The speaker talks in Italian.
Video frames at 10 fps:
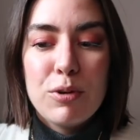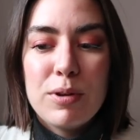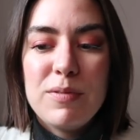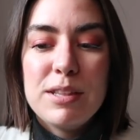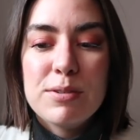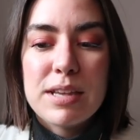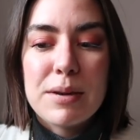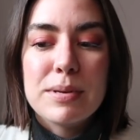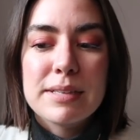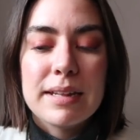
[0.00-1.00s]
quel video
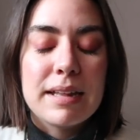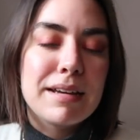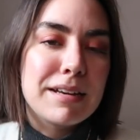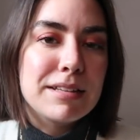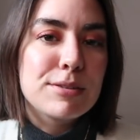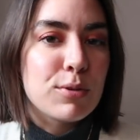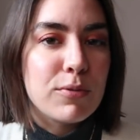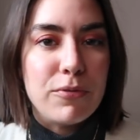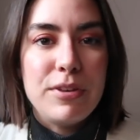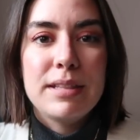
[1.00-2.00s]
sarebbe stata una grande
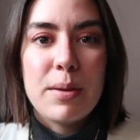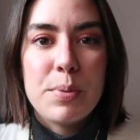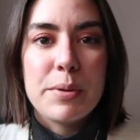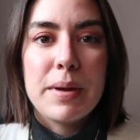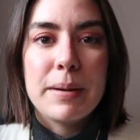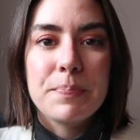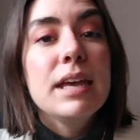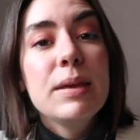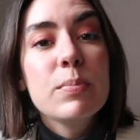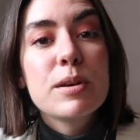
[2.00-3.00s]
sconfitta per me.
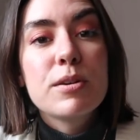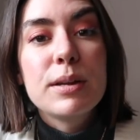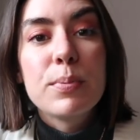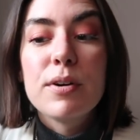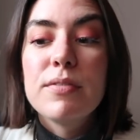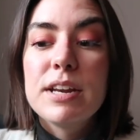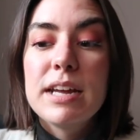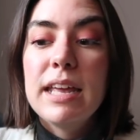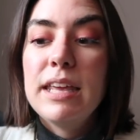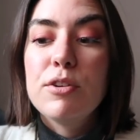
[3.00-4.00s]
In parole
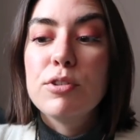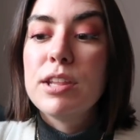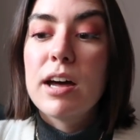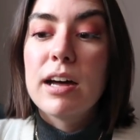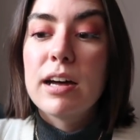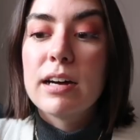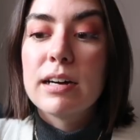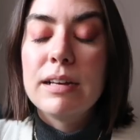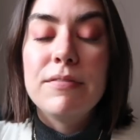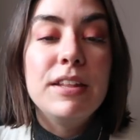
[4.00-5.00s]
povere io
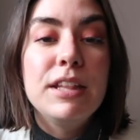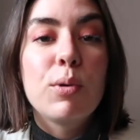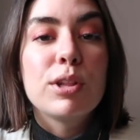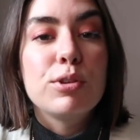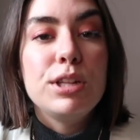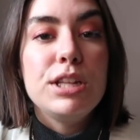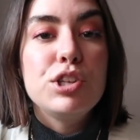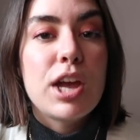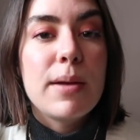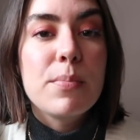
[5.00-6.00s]
dal 24 di
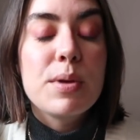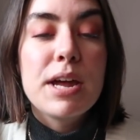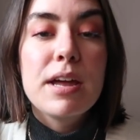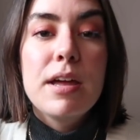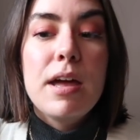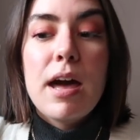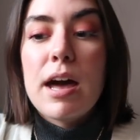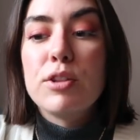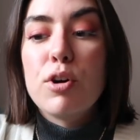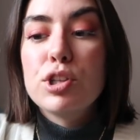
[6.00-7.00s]
dicembre
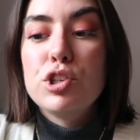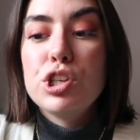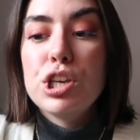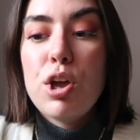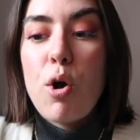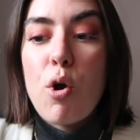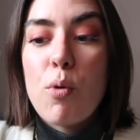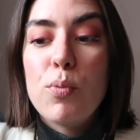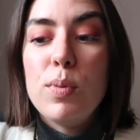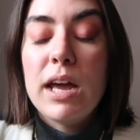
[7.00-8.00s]
ad oggi
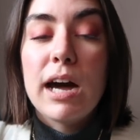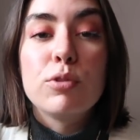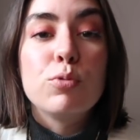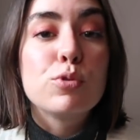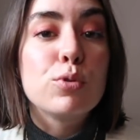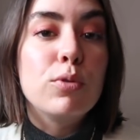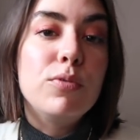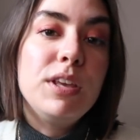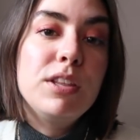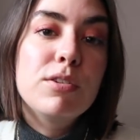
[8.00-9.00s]
ho pubblicato un solo
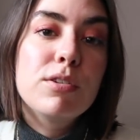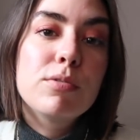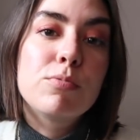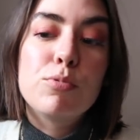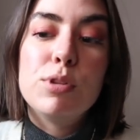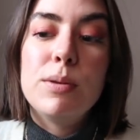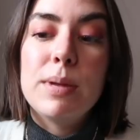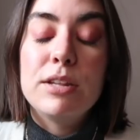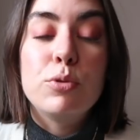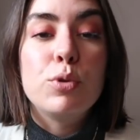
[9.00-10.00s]
video,
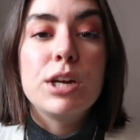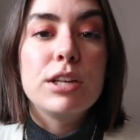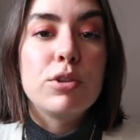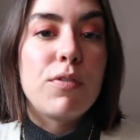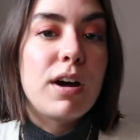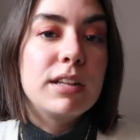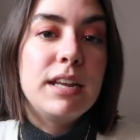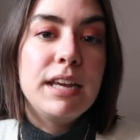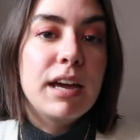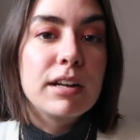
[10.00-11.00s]
ultime letture che trovate
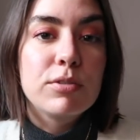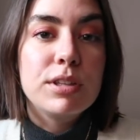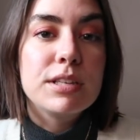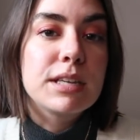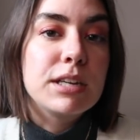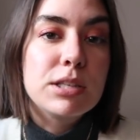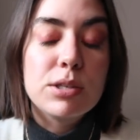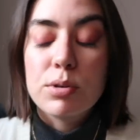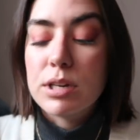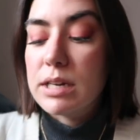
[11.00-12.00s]
linkato in
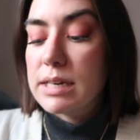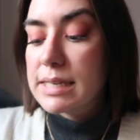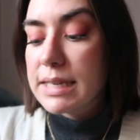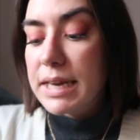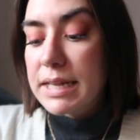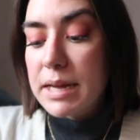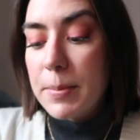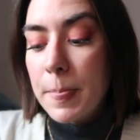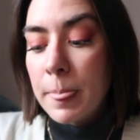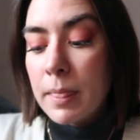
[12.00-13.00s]
descrizione nelle schede,